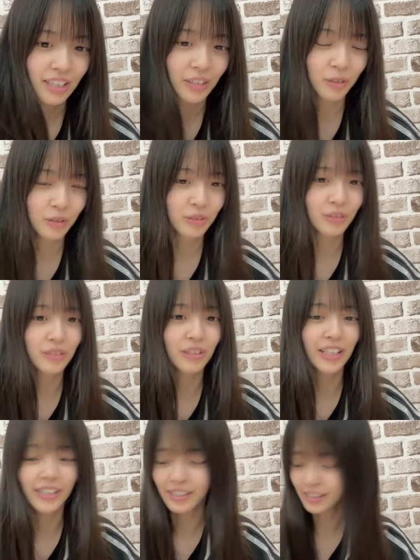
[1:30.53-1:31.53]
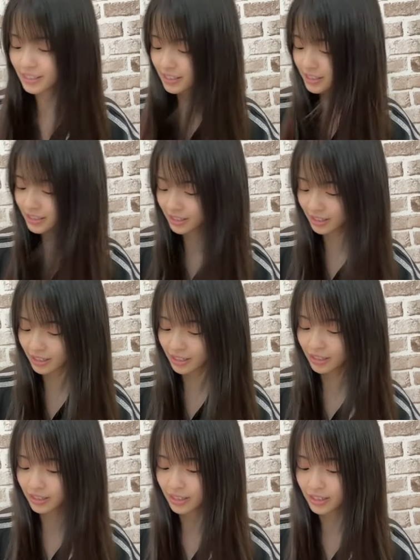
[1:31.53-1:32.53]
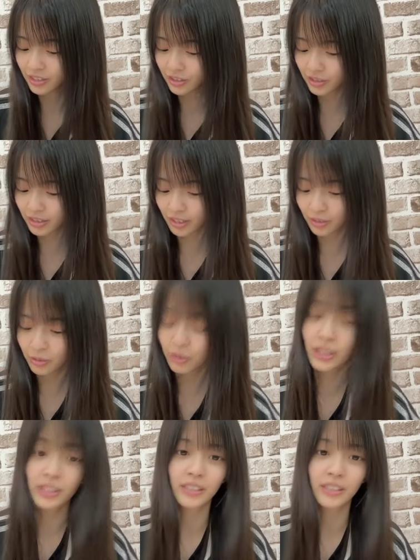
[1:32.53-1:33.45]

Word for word: おのおの配信したり練習したりご飯